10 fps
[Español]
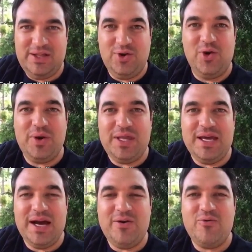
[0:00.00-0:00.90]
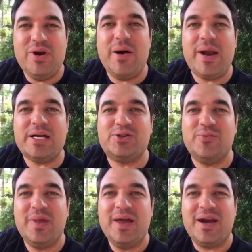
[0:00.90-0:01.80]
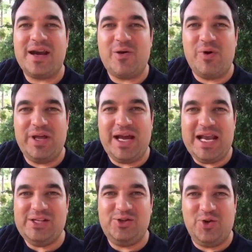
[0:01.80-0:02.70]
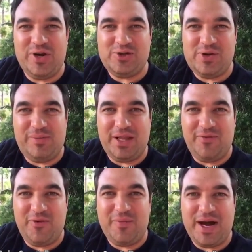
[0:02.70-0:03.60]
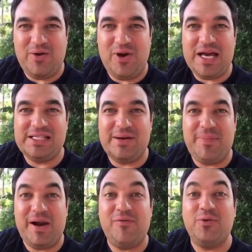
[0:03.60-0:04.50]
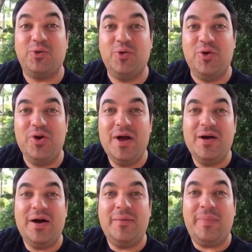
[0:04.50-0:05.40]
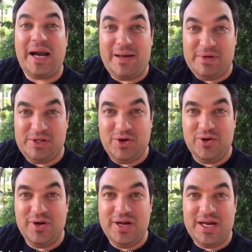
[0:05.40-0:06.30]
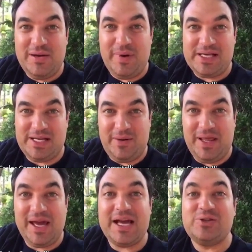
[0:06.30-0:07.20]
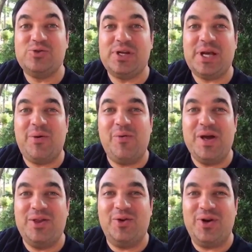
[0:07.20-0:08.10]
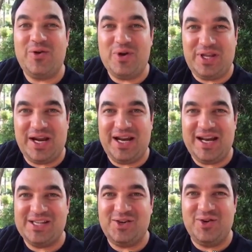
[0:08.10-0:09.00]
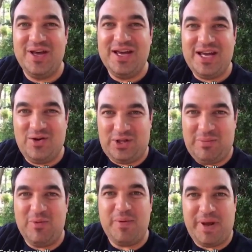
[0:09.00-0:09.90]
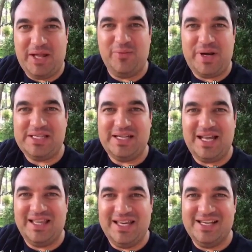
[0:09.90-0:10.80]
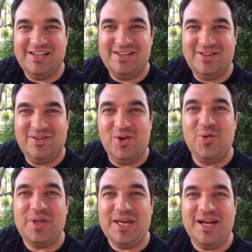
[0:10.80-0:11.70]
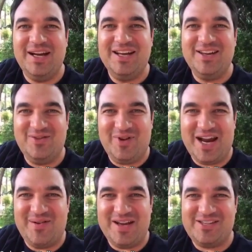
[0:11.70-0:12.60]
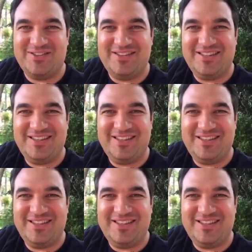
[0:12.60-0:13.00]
Dios los bendiga, un abrazo. Recuerden que la historia es una plataforma que nos lanza para el futuro, para la misión y para saber de que Jesús está volviendo en nuestra generación y nos estamos preparando para ese gran día. Dios los bendiga y un gran abrazo.